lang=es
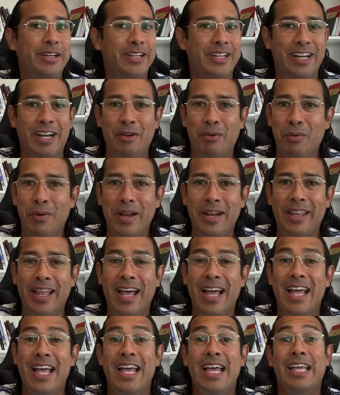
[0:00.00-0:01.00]

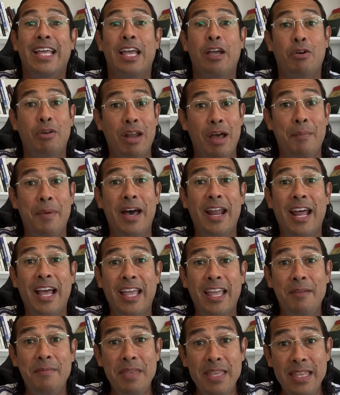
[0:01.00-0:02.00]
Recuerda que con
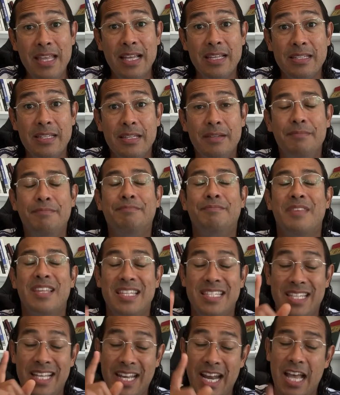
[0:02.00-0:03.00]
amar mano
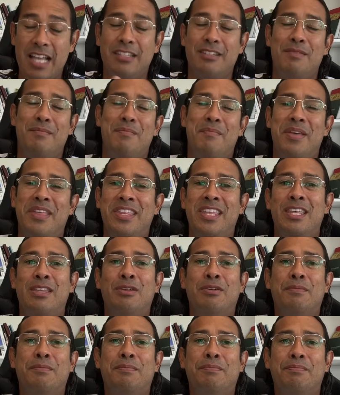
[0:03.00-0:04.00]
serás
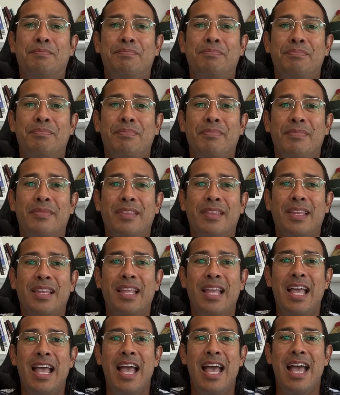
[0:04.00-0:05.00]
medido.
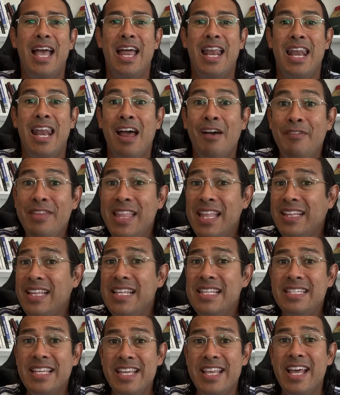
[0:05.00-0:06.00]
La vida te
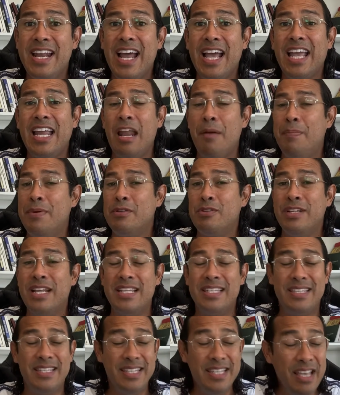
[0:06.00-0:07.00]
enseñará que las
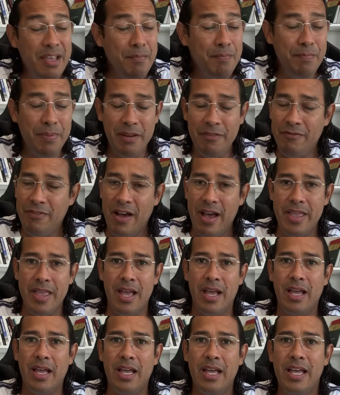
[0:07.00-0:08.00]
personas siempre
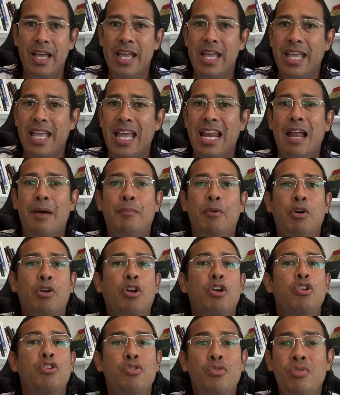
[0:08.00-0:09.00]
fallan, que el
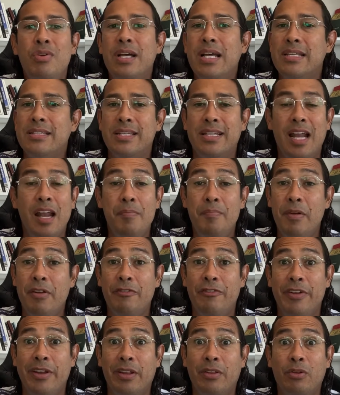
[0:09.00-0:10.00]
amor nunca será el
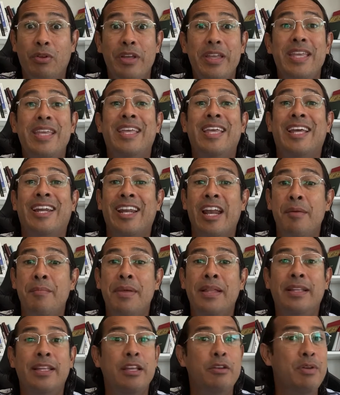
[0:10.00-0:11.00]
perfecto y que
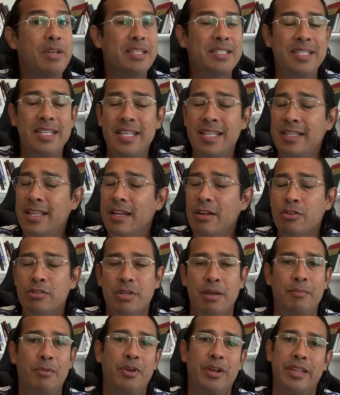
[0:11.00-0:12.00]
realmente no existen
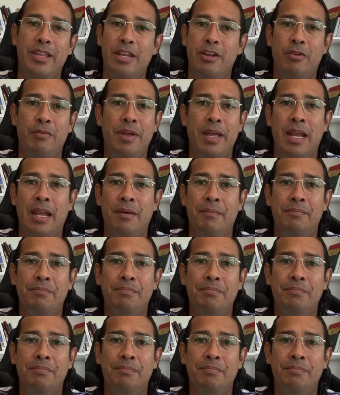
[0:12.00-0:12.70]
los amores de novela.